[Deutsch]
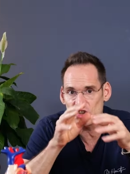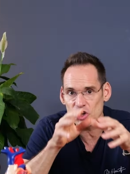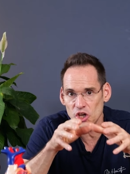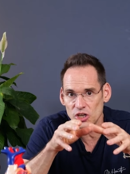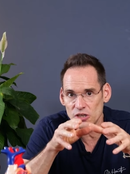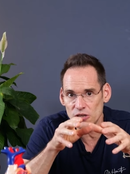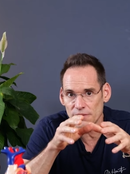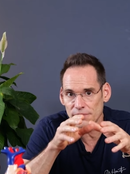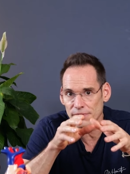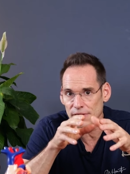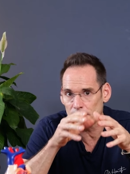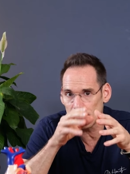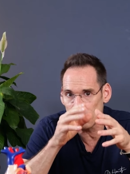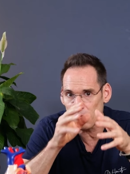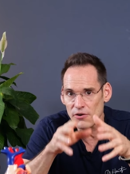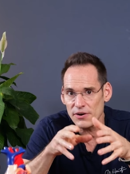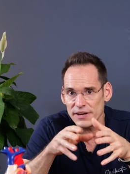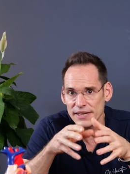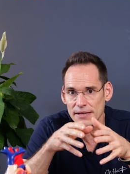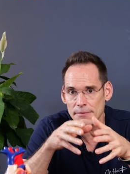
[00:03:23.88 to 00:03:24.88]
Journal of the
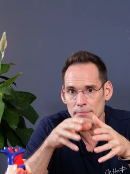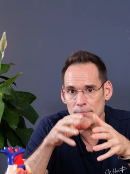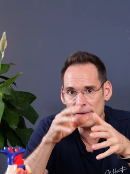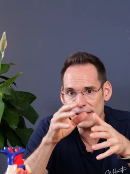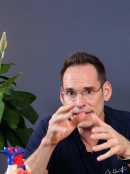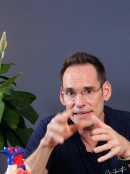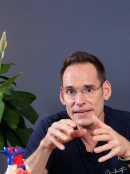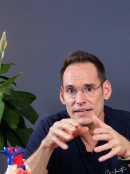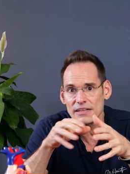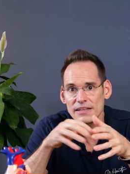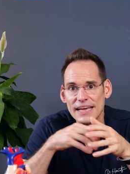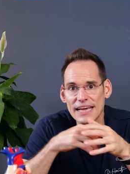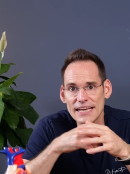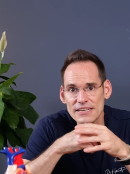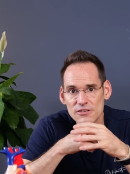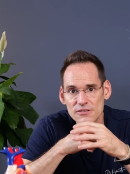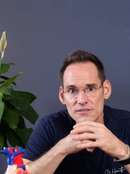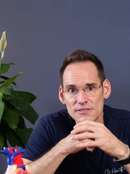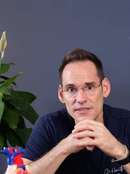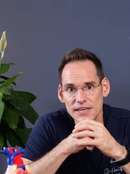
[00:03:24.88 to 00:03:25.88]
American Medical
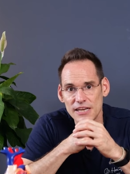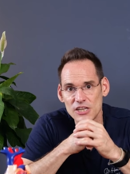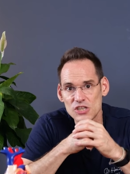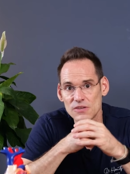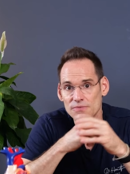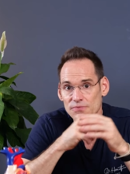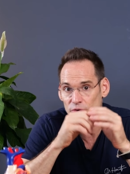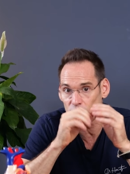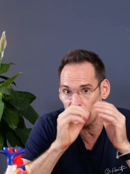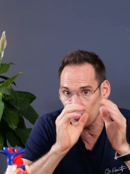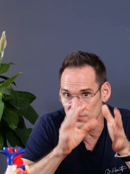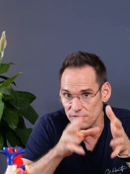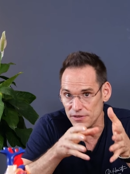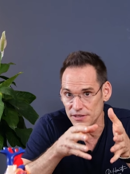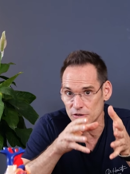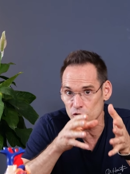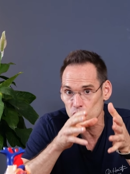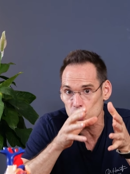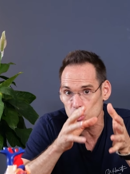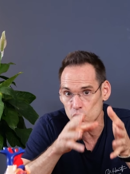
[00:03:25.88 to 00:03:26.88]
Association
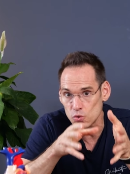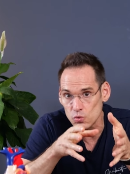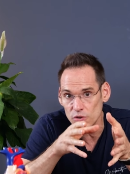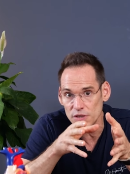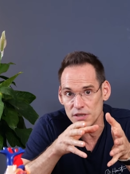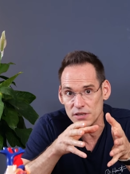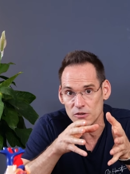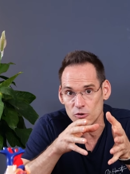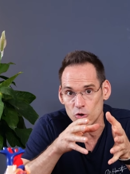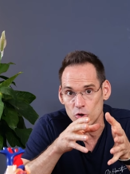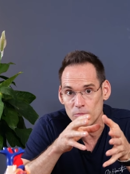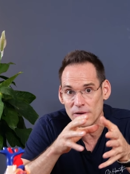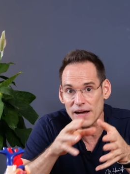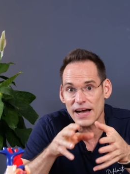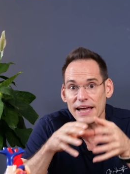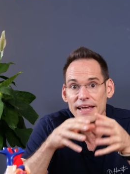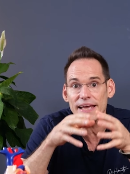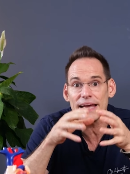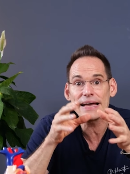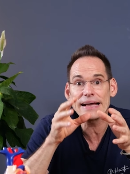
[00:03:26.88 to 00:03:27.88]
veröffentlichte Studie
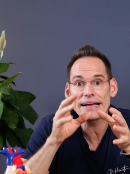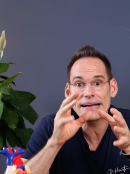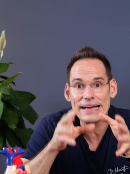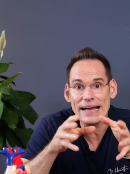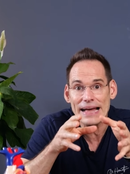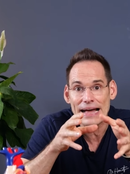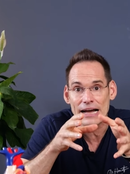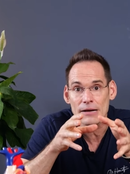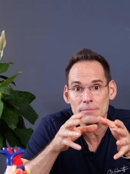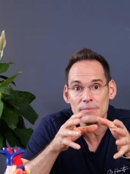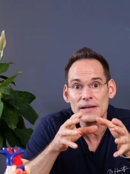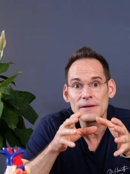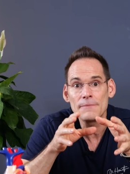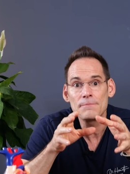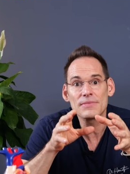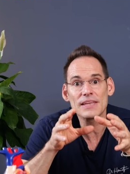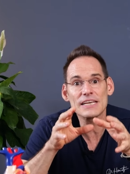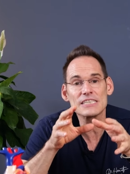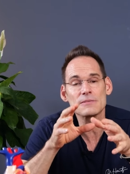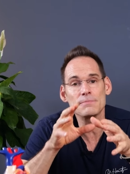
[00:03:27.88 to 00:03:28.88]
über Eier ergab,
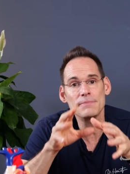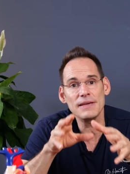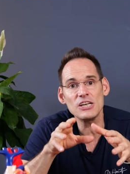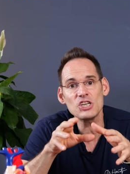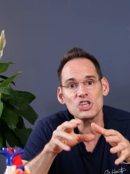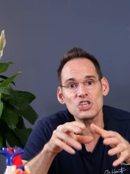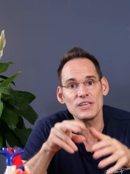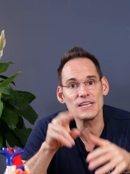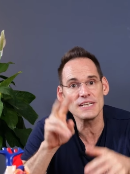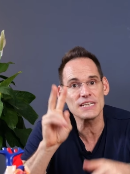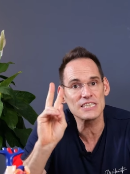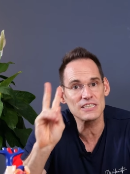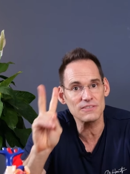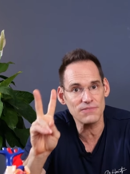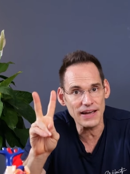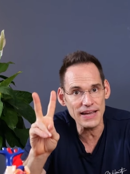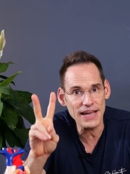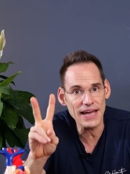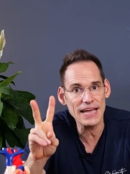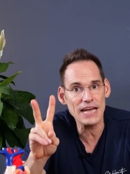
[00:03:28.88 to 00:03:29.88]
dass Menschen, die
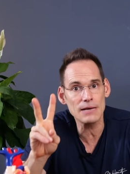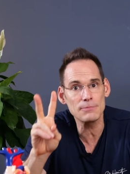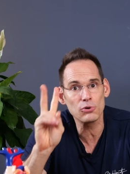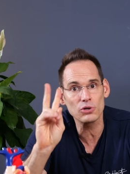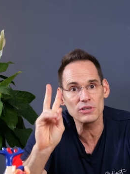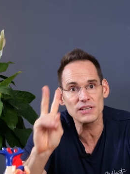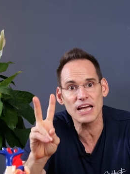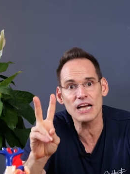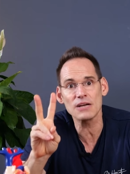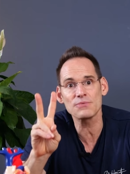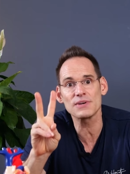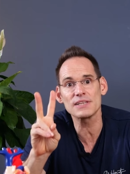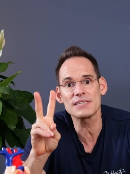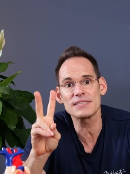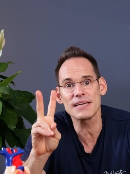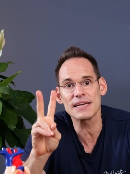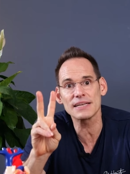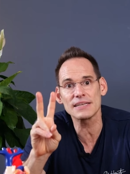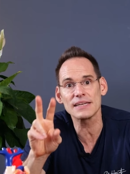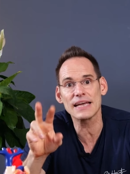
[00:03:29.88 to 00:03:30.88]
zwei Eier pro Tag
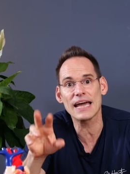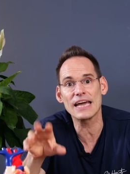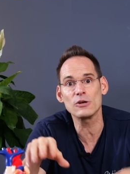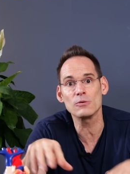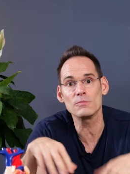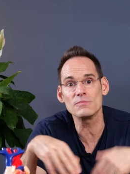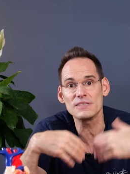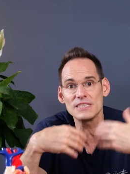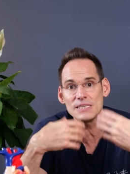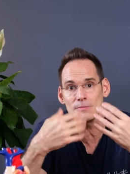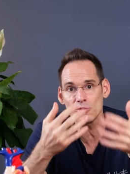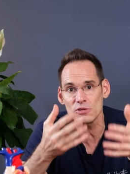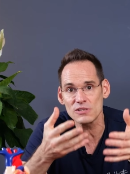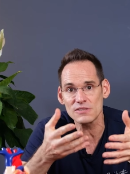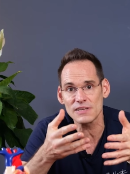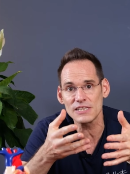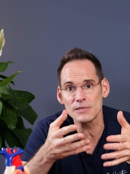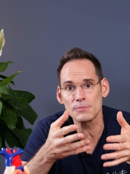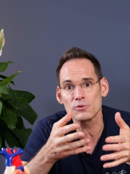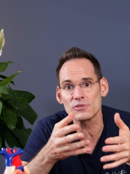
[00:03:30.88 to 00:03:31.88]
verzehrten, ein um
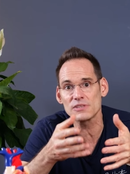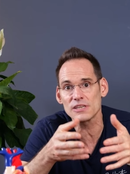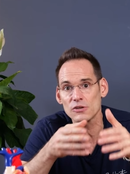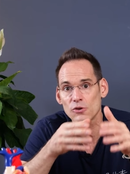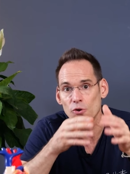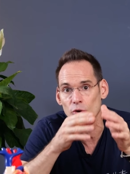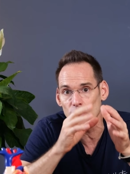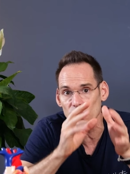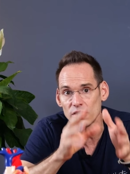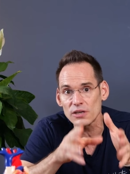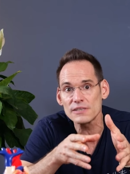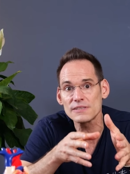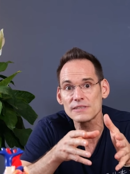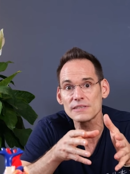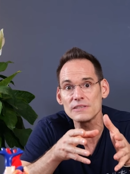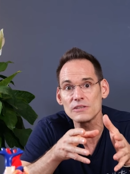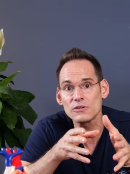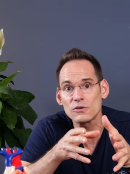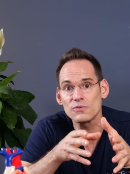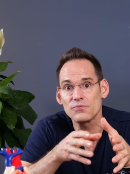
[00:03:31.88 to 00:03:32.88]
27% höheres
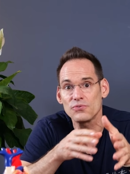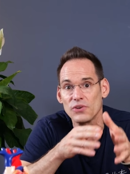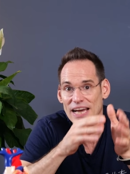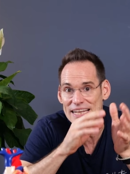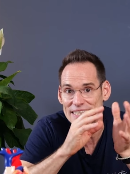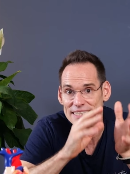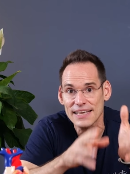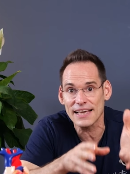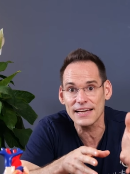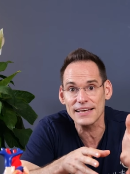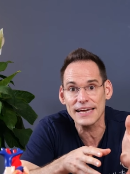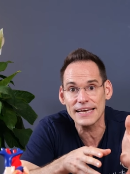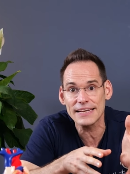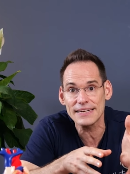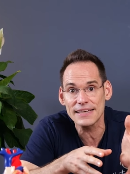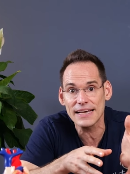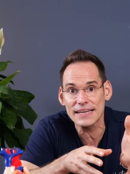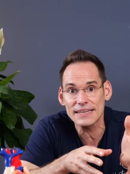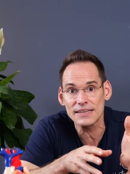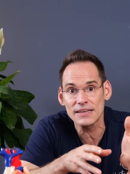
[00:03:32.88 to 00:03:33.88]
Risiko für
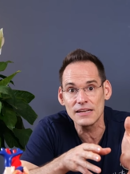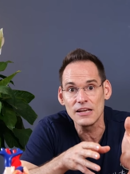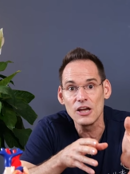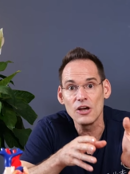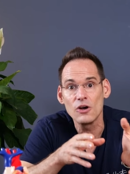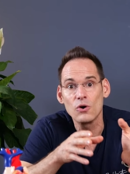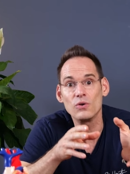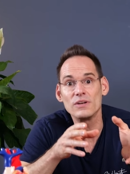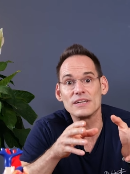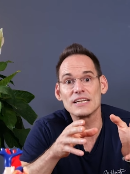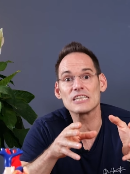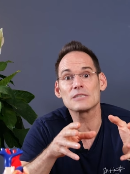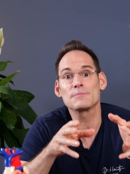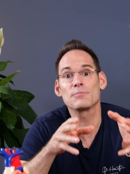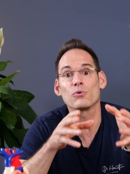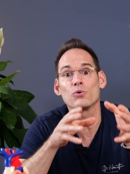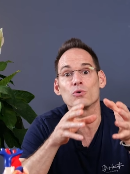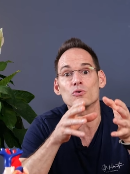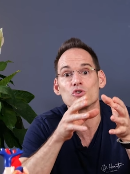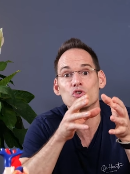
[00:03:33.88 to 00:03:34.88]
Herzkrankheiten hatten und dass
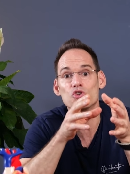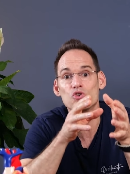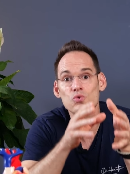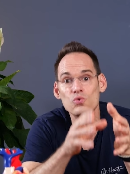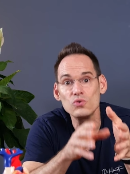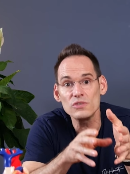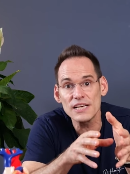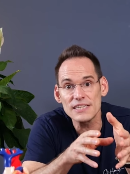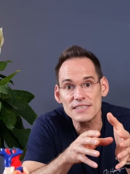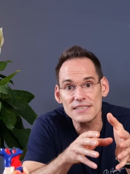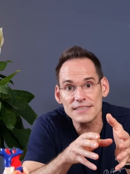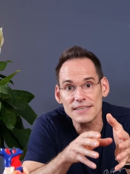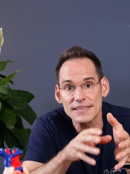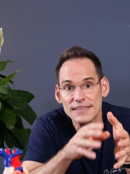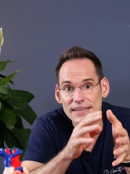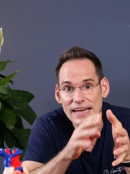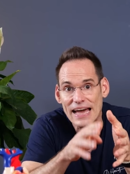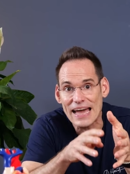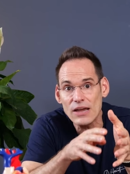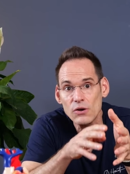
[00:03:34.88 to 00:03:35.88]
pro
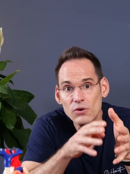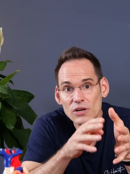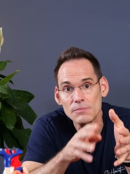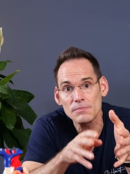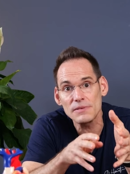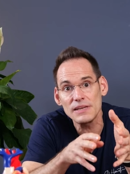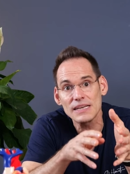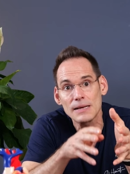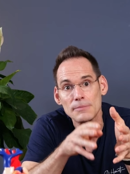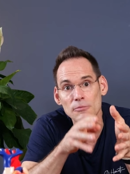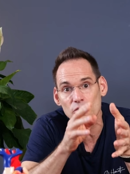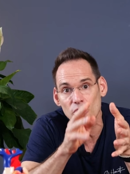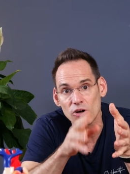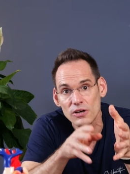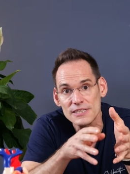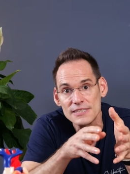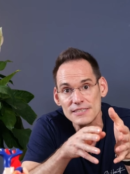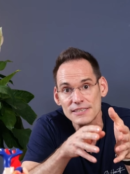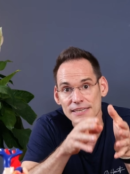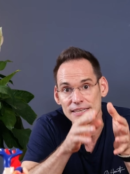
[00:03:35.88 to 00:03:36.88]
zusätzliche 300 Milligramm
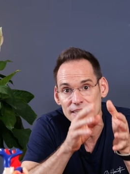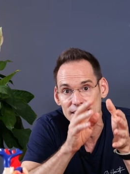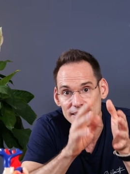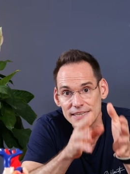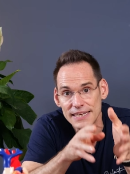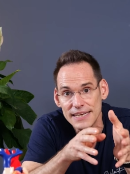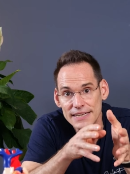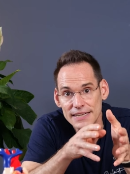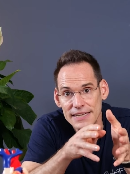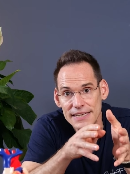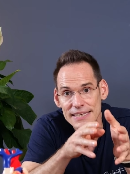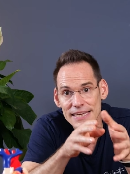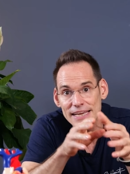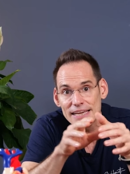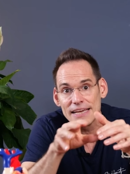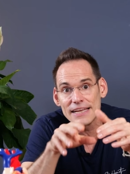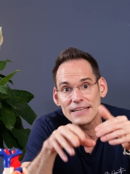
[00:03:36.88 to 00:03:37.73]
Cholesterin täglich